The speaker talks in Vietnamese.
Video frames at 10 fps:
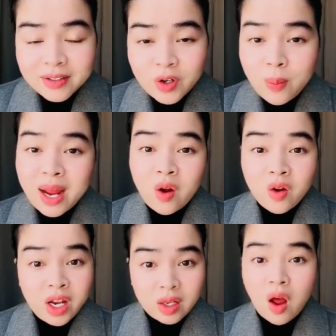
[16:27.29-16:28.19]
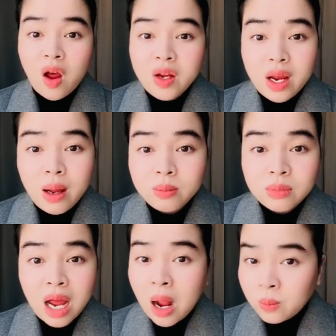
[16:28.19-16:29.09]
rồi Mai có thiệt thòi gì không
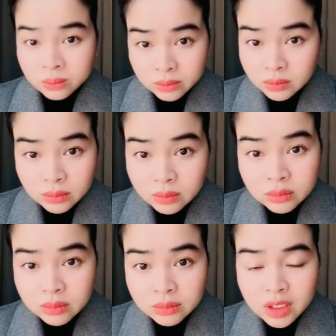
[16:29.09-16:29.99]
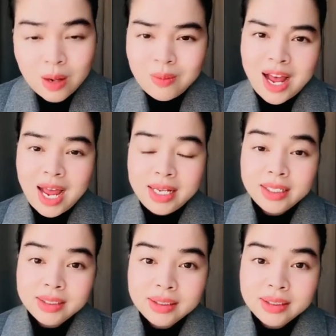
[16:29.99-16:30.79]
không không hề